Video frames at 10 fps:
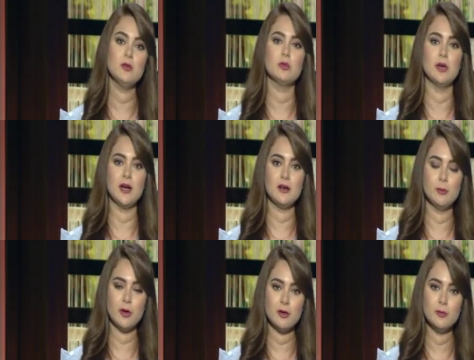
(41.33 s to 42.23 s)
والأكل
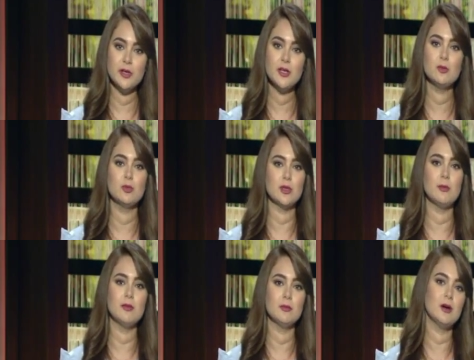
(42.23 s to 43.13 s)
بره البيت وطبعا
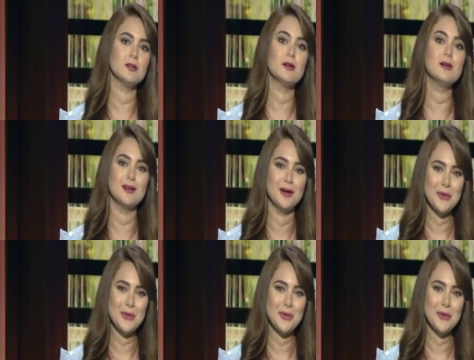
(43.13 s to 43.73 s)
ما أدراك